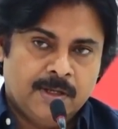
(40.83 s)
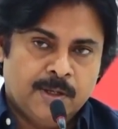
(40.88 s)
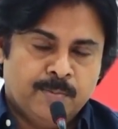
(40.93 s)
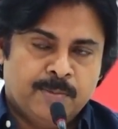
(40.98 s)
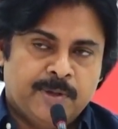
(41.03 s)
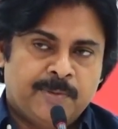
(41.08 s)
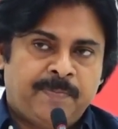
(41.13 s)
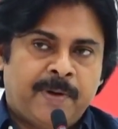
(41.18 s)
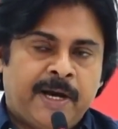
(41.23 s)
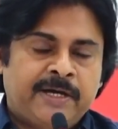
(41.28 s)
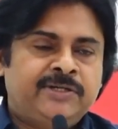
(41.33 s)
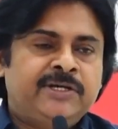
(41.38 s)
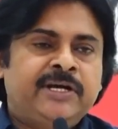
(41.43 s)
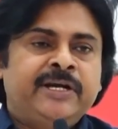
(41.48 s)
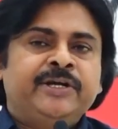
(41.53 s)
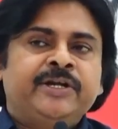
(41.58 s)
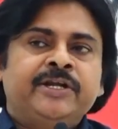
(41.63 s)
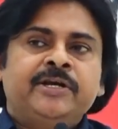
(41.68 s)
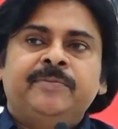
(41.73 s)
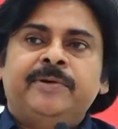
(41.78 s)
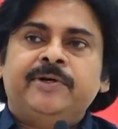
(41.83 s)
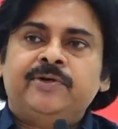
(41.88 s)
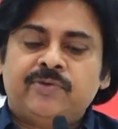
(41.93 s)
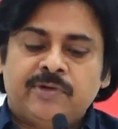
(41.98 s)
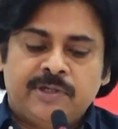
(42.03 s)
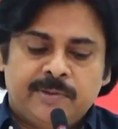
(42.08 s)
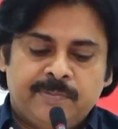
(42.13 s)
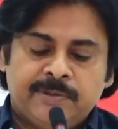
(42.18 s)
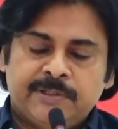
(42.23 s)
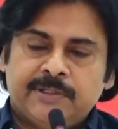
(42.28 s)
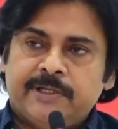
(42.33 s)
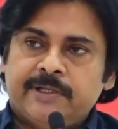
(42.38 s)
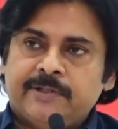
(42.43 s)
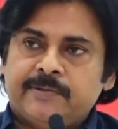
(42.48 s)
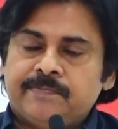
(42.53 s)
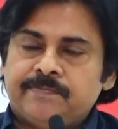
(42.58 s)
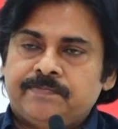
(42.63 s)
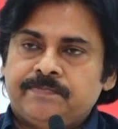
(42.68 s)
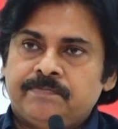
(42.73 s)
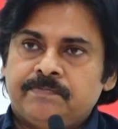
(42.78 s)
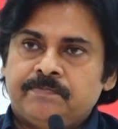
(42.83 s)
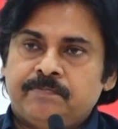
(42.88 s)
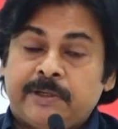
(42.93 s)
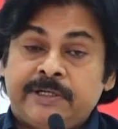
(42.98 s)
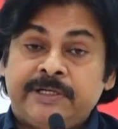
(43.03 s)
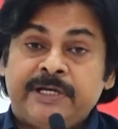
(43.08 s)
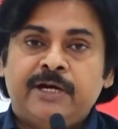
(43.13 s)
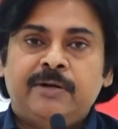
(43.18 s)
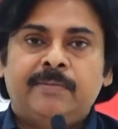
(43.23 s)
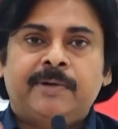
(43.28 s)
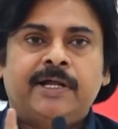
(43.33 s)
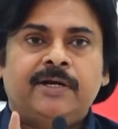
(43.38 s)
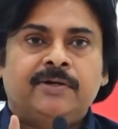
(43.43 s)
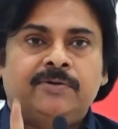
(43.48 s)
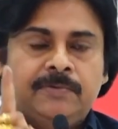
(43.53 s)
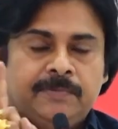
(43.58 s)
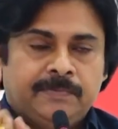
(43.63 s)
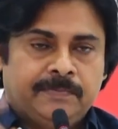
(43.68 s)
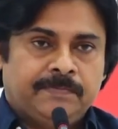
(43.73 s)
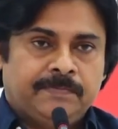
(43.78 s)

మీరు పార్టీలు ఎన్నైనా పెట్టుకోండి ఇబ్బంది లేదు బట్ నిలబడాలను